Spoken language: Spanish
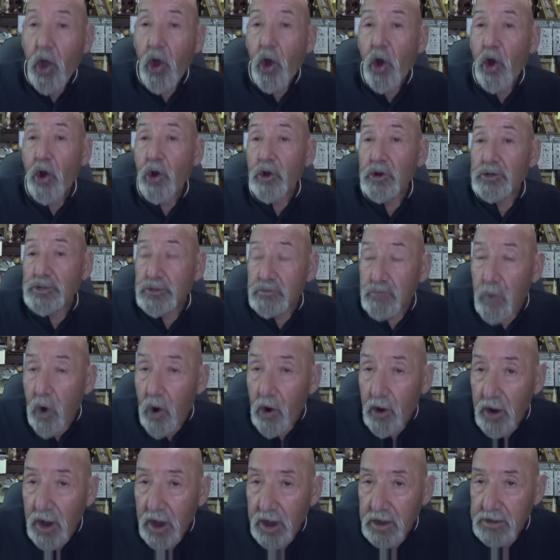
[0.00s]
los
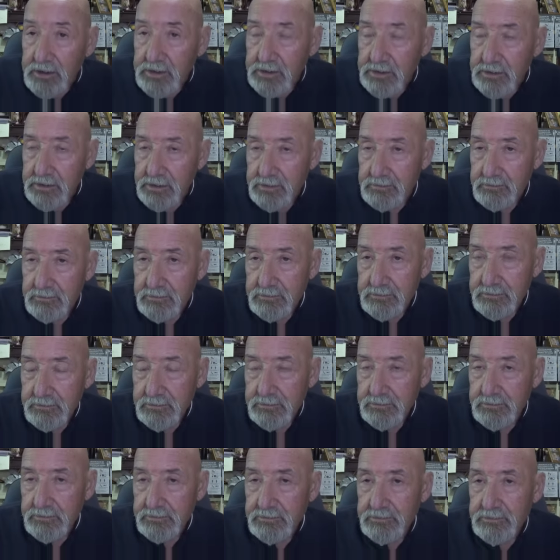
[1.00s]
monjes
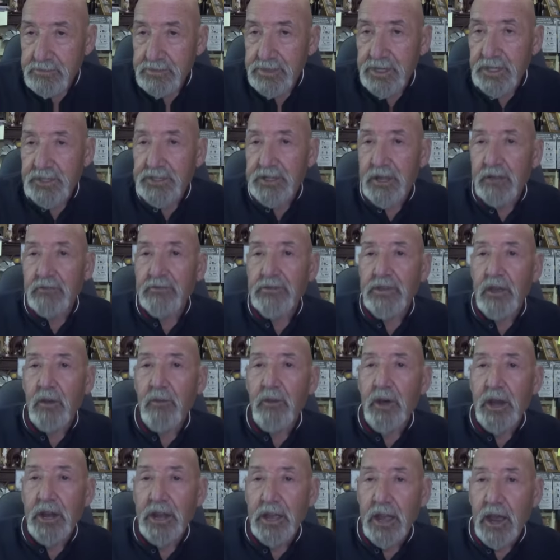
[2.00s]
de Santa
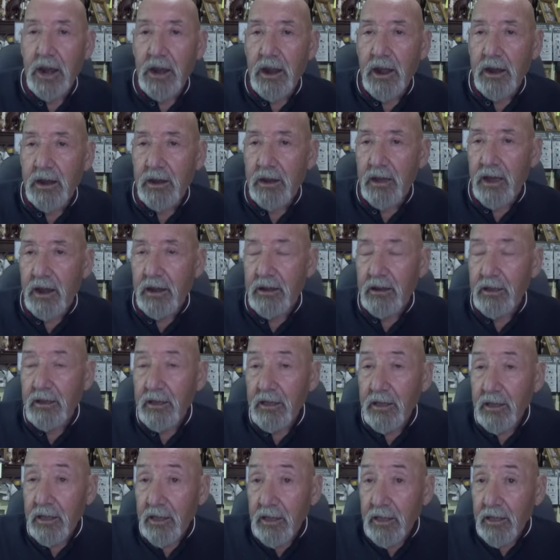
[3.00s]
María la Real
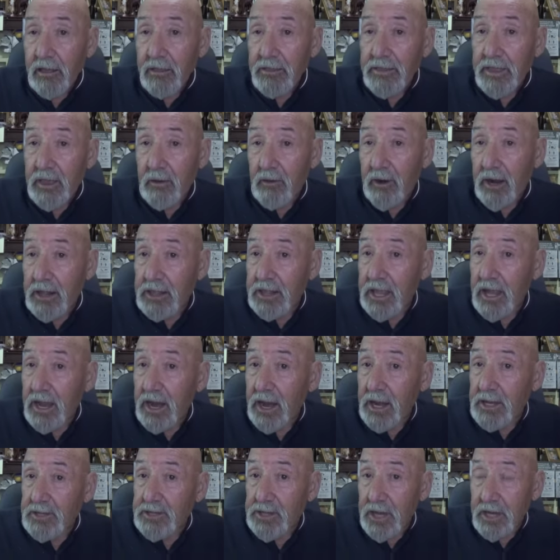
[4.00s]
de
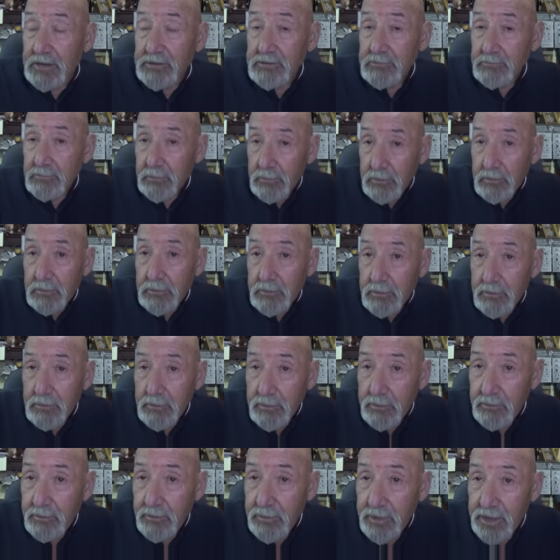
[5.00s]
Valdeiglesias
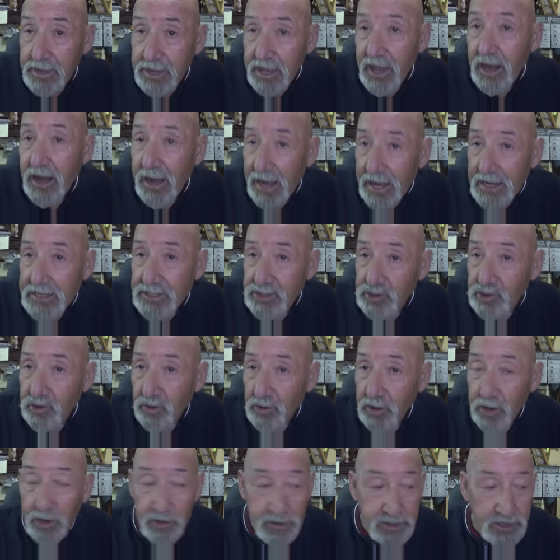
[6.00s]
y el
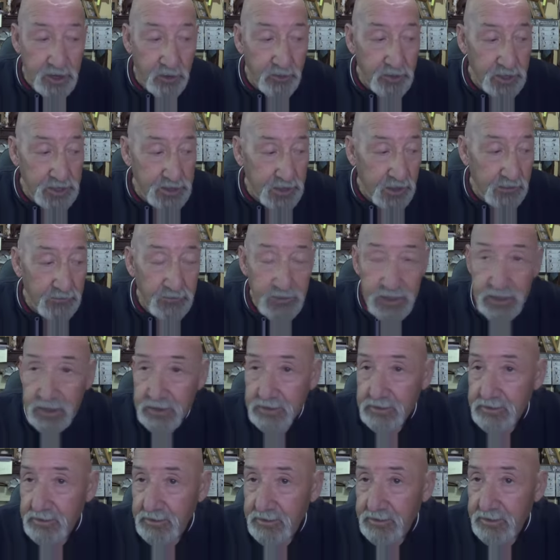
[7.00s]
resto de los
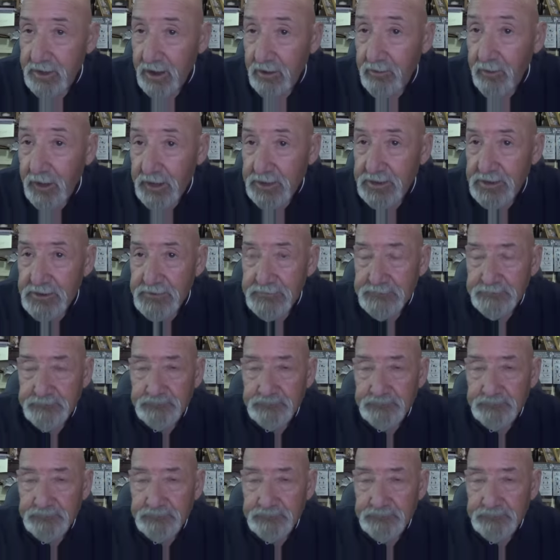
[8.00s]
habitantes del valle.